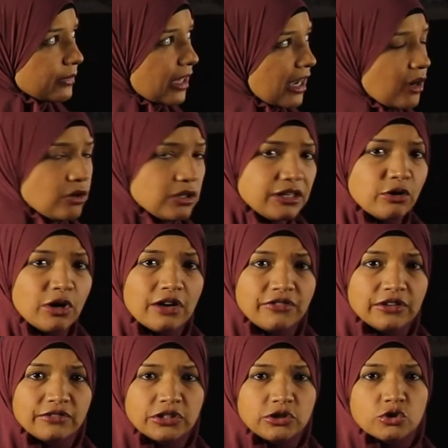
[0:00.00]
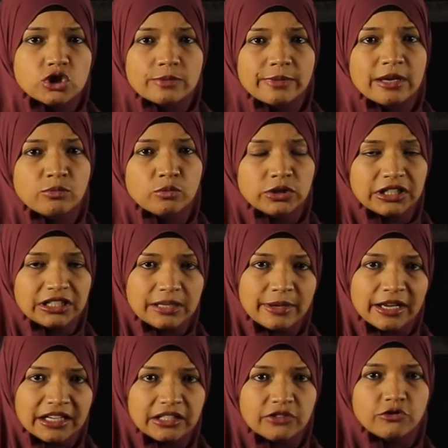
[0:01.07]
نحاول نوقف الفيديو شباب
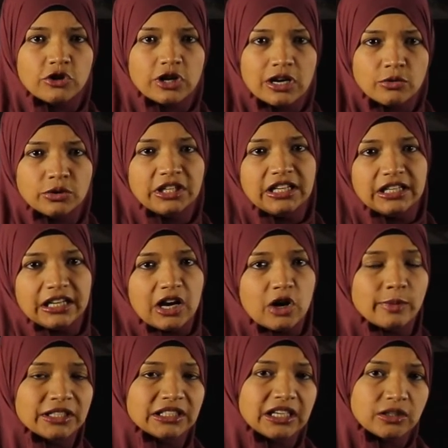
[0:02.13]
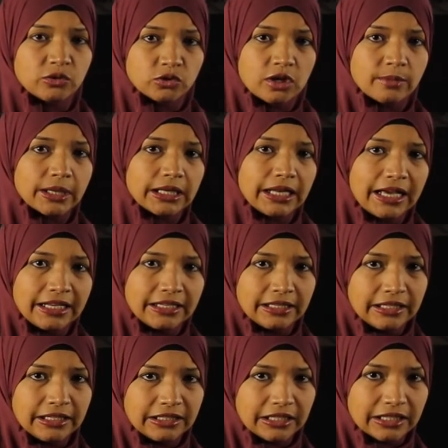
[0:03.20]
ونكتبها كده في ورقة ونحلها وبعد كده نطابق الحل
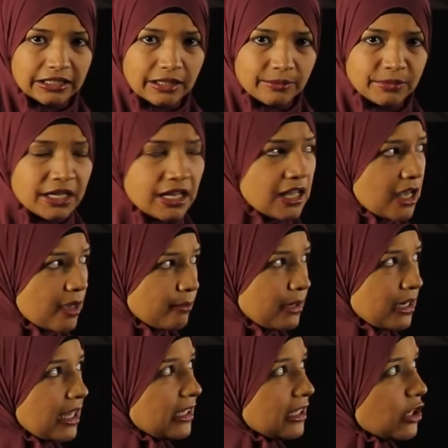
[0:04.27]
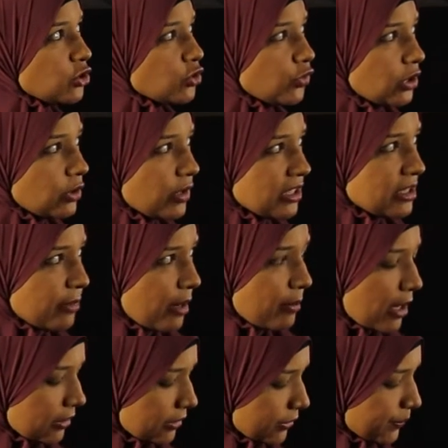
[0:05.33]
اللي احنا كتبناه باللي احنا هنشوفه دلوقتي مع
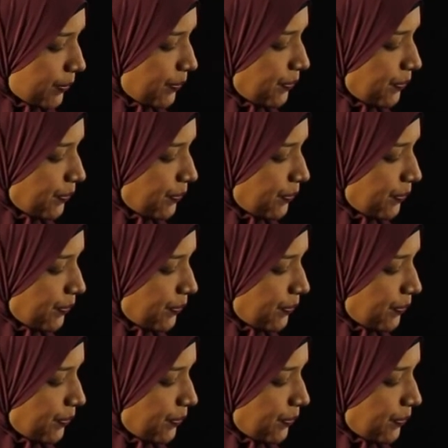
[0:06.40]
بعض